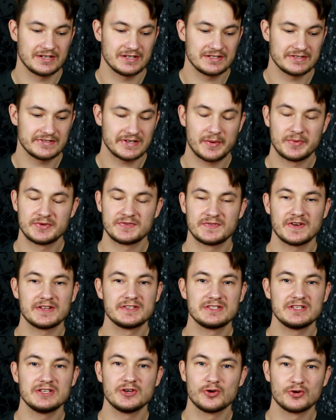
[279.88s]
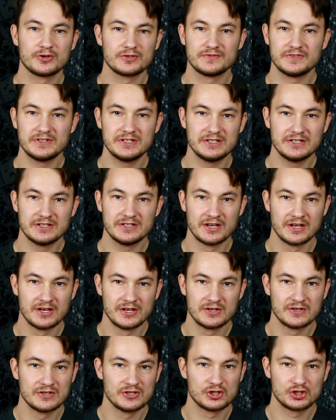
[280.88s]
selbst wenn sie irgendwie
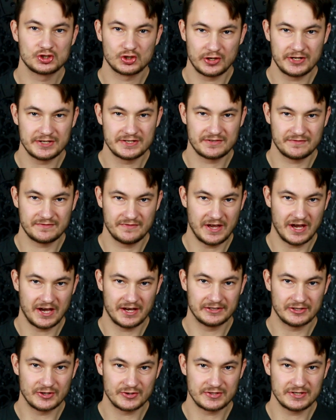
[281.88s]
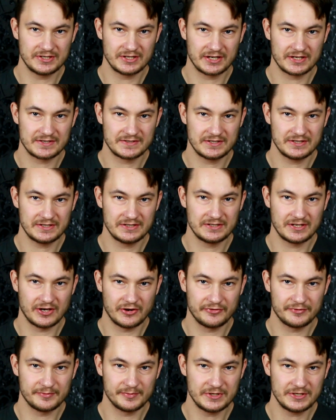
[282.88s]
stolz wären aus ihrer Sicht
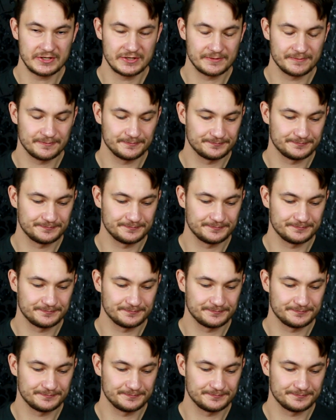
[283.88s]
auf mich,